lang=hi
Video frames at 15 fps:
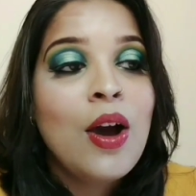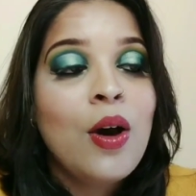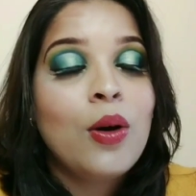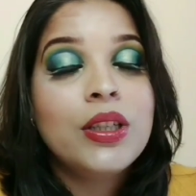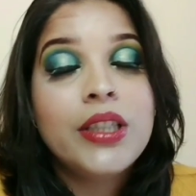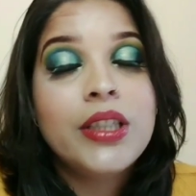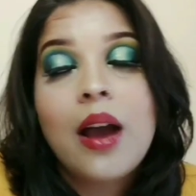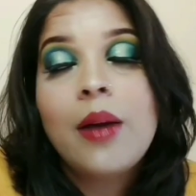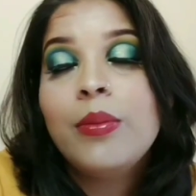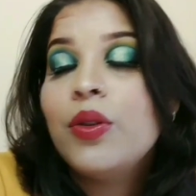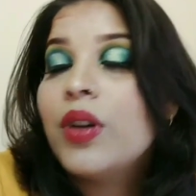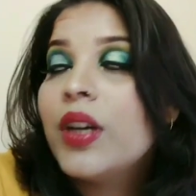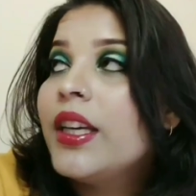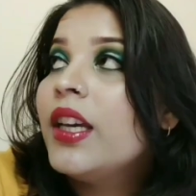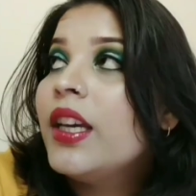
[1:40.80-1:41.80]
और शाम हो
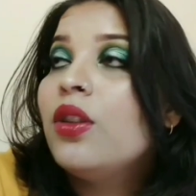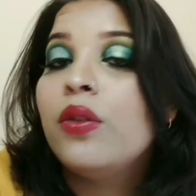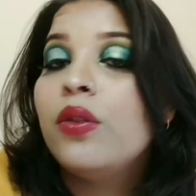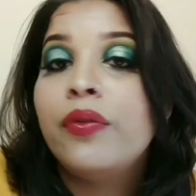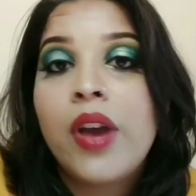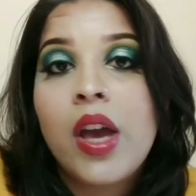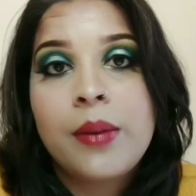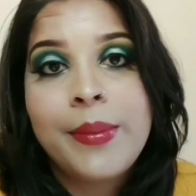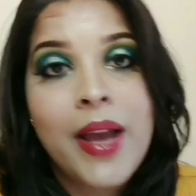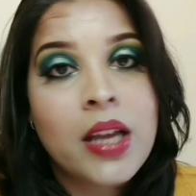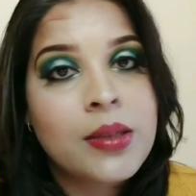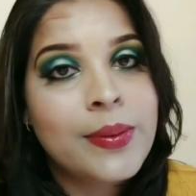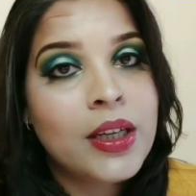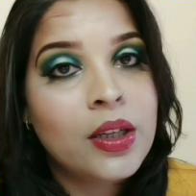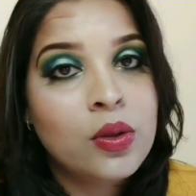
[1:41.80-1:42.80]
गई है दोपहर में
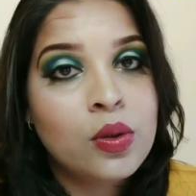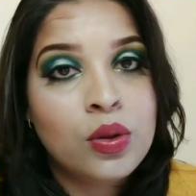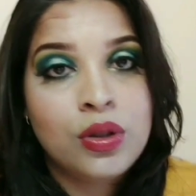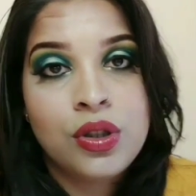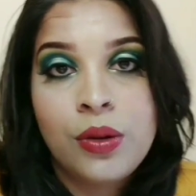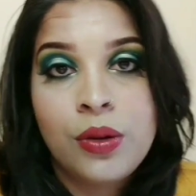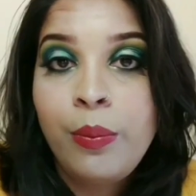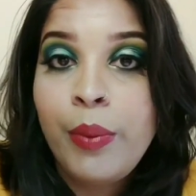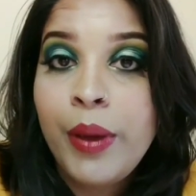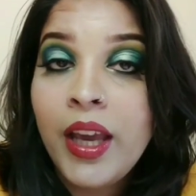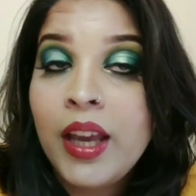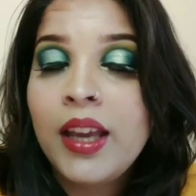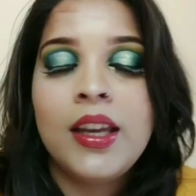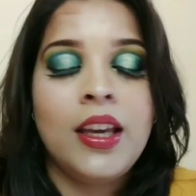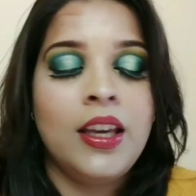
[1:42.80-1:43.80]
आज मैंने कुछ
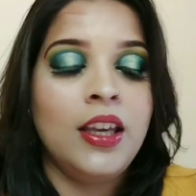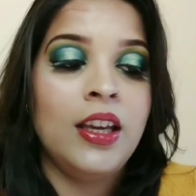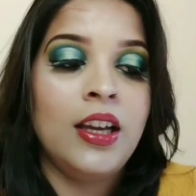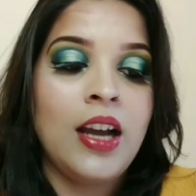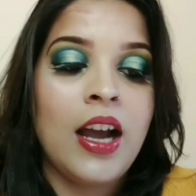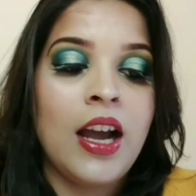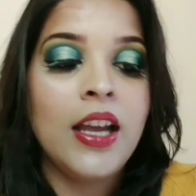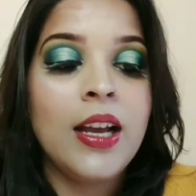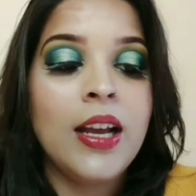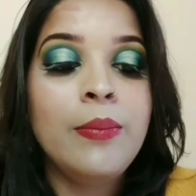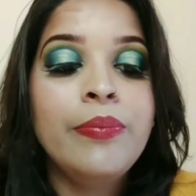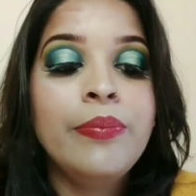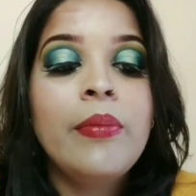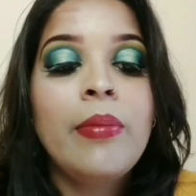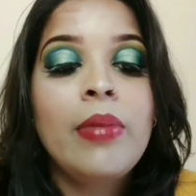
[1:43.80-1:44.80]
भी नहीं खाया
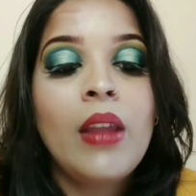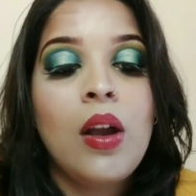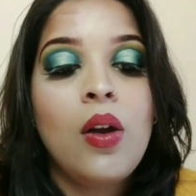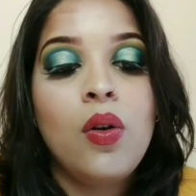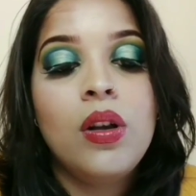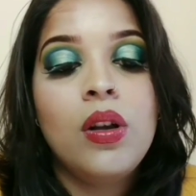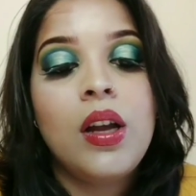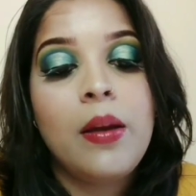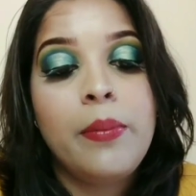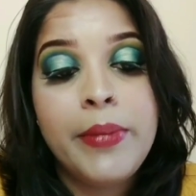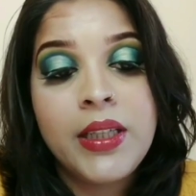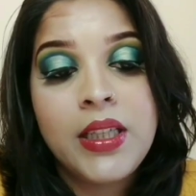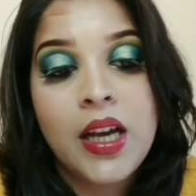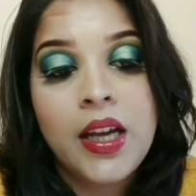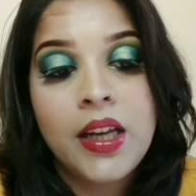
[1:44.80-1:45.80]
और अब
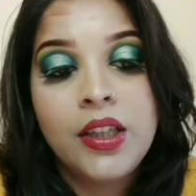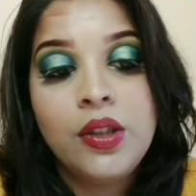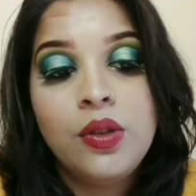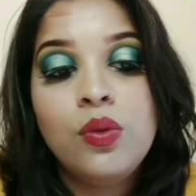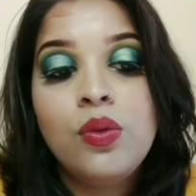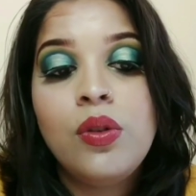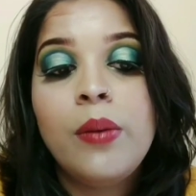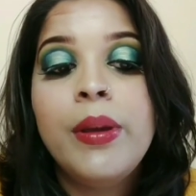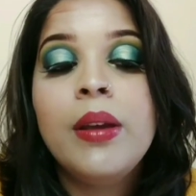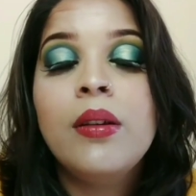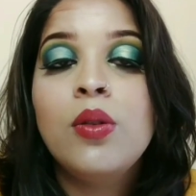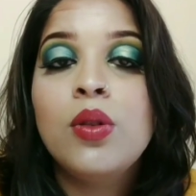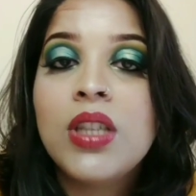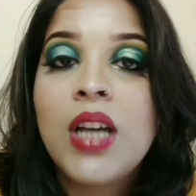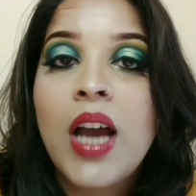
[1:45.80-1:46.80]
मैं जा रही हूँ अभी
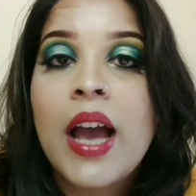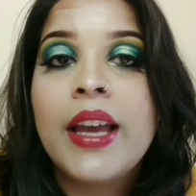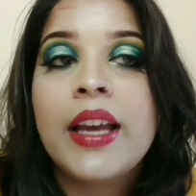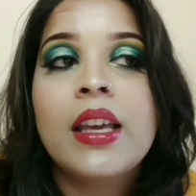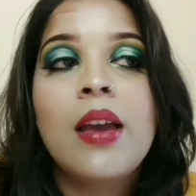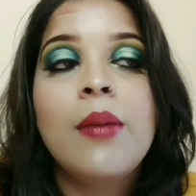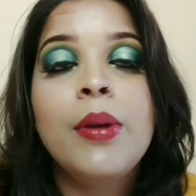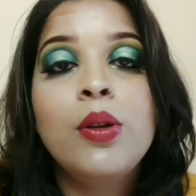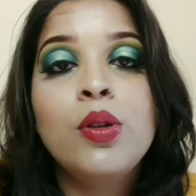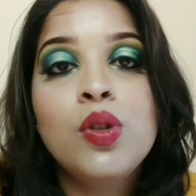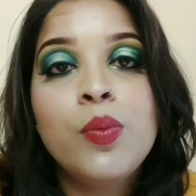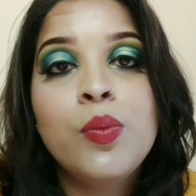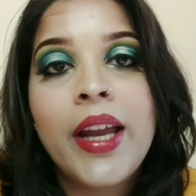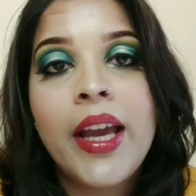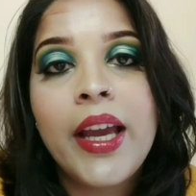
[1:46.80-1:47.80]
कुछ खाया क्या मैं कुछ
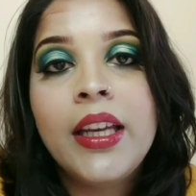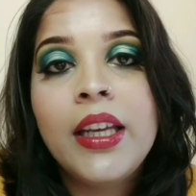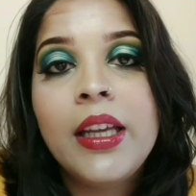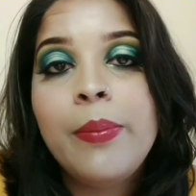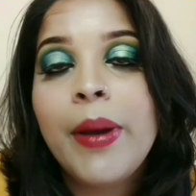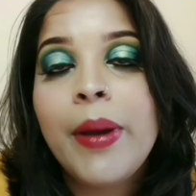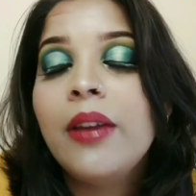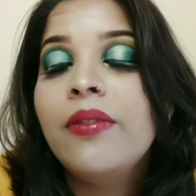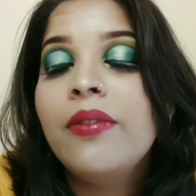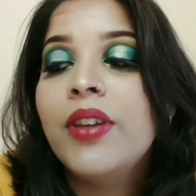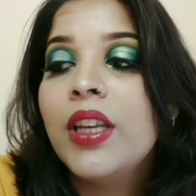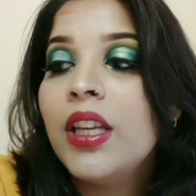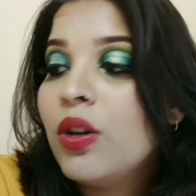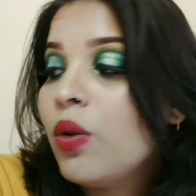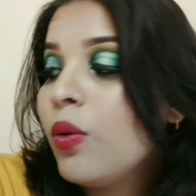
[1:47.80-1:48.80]
बना ही नहीं पाई
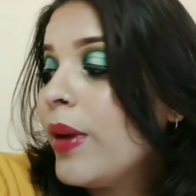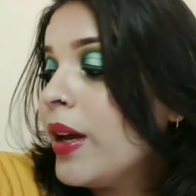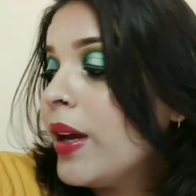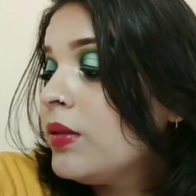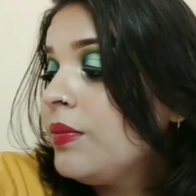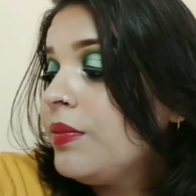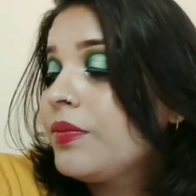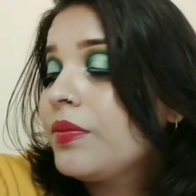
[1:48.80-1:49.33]
विनी को मैं